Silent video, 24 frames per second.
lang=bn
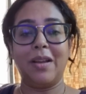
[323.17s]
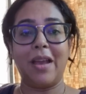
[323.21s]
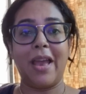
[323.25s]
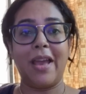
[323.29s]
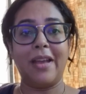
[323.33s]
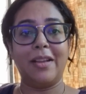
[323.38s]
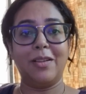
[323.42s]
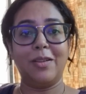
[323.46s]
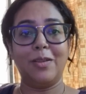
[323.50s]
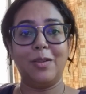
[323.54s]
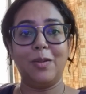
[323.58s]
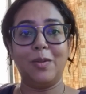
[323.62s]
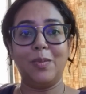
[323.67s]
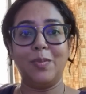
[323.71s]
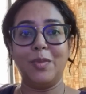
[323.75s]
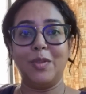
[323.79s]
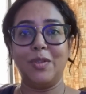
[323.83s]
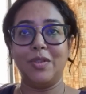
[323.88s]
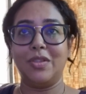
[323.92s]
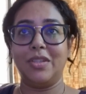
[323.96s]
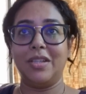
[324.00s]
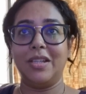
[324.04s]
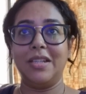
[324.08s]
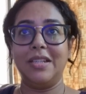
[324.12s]
একদম
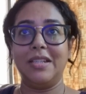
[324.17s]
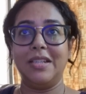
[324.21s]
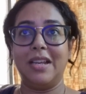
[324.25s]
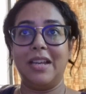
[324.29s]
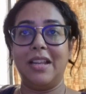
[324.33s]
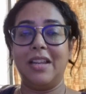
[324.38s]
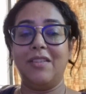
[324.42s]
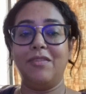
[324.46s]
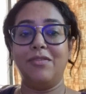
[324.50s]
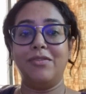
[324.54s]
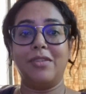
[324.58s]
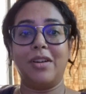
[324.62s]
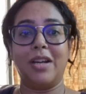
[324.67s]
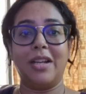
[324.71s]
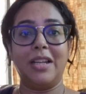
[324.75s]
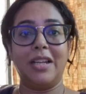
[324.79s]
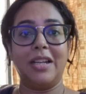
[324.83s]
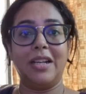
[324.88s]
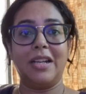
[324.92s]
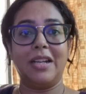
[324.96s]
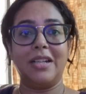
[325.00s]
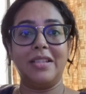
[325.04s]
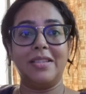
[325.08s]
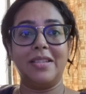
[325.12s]
হচ্ছে ডিএলএফ
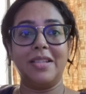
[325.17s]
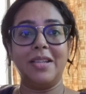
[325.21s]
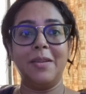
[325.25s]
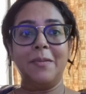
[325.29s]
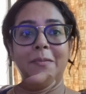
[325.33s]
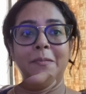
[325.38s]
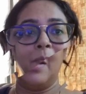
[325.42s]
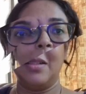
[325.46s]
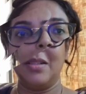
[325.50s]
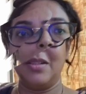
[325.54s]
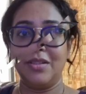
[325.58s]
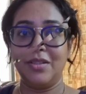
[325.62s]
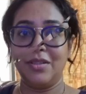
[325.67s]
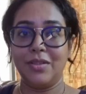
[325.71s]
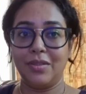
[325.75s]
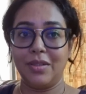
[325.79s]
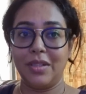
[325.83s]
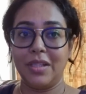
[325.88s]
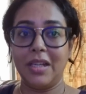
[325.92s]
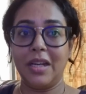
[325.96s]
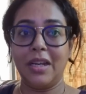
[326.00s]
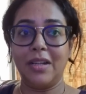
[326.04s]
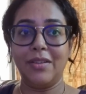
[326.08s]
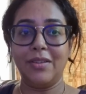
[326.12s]
ওয়ানের কাছে
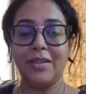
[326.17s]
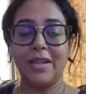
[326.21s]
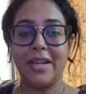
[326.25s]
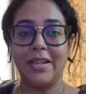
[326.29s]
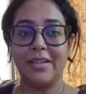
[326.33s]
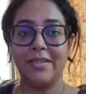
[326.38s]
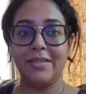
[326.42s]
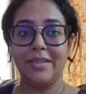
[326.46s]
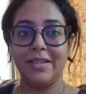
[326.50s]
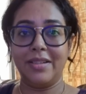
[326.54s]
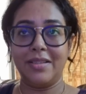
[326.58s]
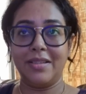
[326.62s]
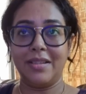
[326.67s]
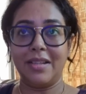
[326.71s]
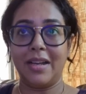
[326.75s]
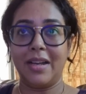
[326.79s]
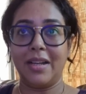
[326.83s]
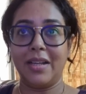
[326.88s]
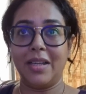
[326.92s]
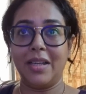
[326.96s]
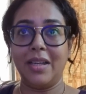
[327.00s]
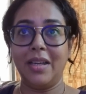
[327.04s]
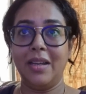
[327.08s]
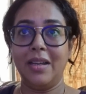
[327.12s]
যদি কারোর অ্যাড্রেস
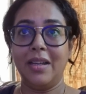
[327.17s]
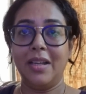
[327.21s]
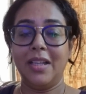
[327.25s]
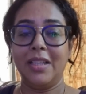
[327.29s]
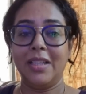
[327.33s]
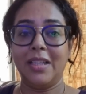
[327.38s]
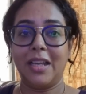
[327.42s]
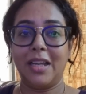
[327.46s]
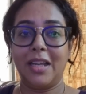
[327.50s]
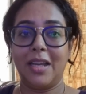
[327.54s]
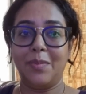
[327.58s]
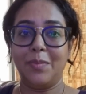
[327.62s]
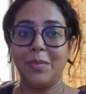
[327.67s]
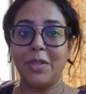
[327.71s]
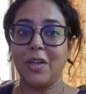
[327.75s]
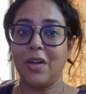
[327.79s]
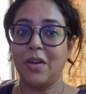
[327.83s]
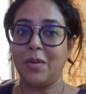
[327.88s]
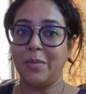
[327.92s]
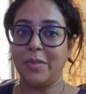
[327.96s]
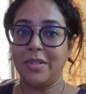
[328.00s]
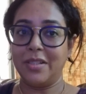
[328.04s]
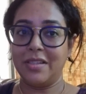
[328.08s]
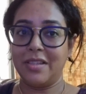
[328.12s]
লাগে তাহলে আমি
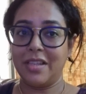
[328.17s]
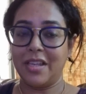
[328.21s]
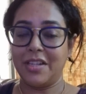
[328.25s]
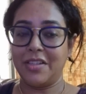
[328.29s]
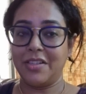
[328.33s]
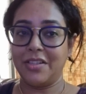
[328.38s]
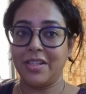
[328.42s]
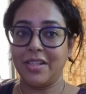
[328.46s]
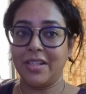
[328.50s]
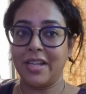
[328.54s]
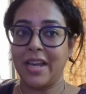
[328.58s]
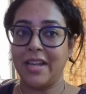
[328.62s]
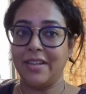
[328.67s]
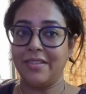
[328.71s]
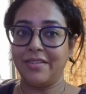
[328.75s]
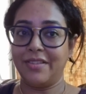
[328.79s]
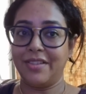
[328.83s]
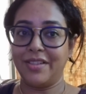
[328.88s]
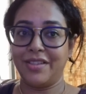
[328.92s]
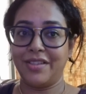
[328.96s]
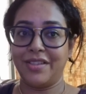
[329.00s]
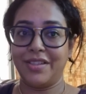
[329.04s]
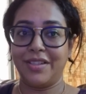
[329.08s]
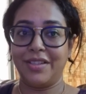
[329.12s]
কমেন্ট সেকশনে
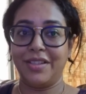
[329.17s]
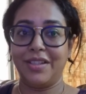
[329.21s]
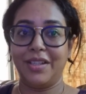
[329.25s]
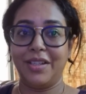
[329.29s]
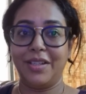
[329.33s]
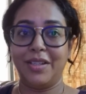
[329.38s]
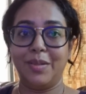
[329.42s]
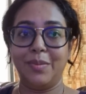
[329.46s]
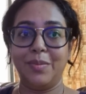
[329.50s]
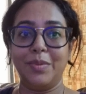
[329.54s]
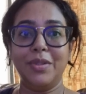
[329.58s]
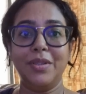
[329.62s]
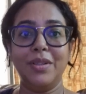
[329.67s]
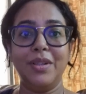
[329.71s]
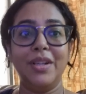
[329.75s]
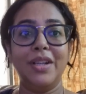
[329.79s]
অ্যাড্রেসটা দিয়ে দেবো